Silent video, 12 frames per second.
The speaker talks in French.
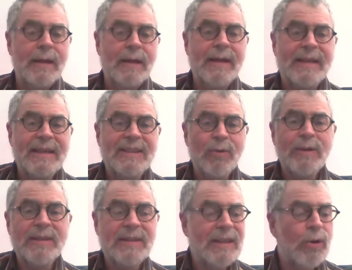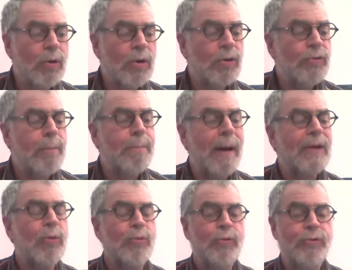Il est question ici donc de
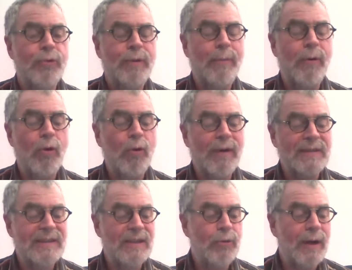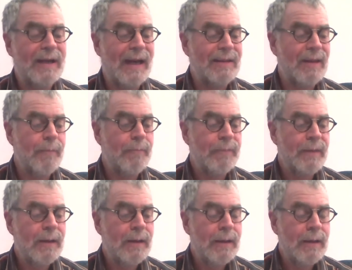pardon de Dieu d'abord au verset 2 à 4.
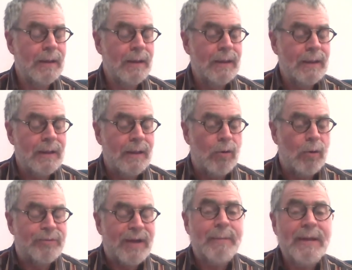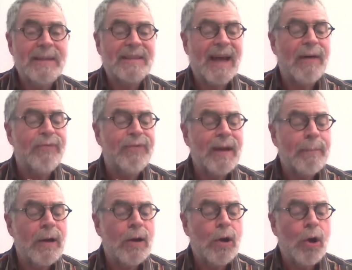Le psalmiste
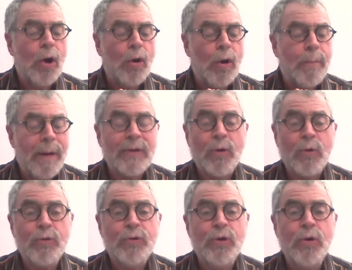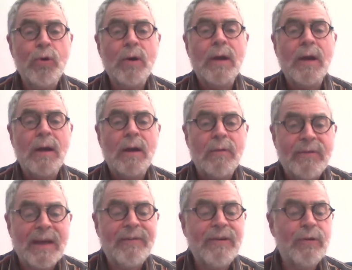affirme le pardon de Dieu
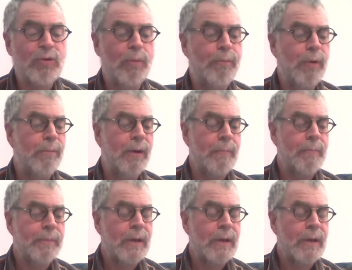vis-à-vis de son peuple.